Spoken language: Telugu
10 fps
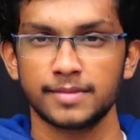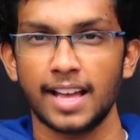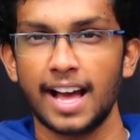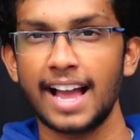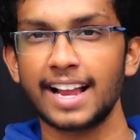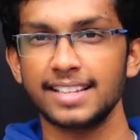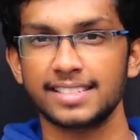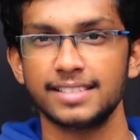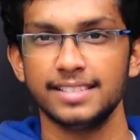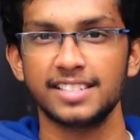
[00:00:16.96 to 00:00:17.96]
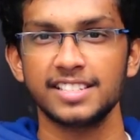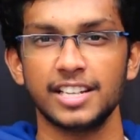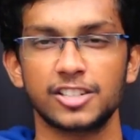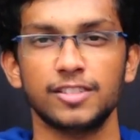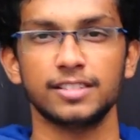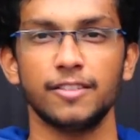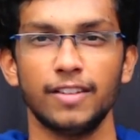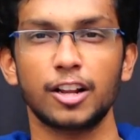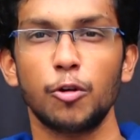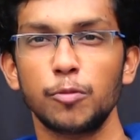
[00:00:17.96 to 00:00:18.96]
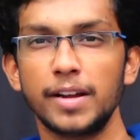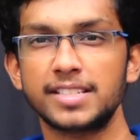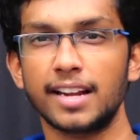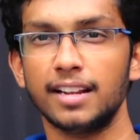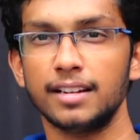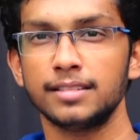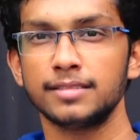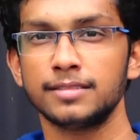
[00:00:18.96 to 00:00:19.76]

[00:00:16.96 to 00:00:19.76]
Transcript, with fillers: హాయ్ గాయస్ దిస్ ఇస్ యశ్వంత్ వెల్కమ్ టు మై ఛానల్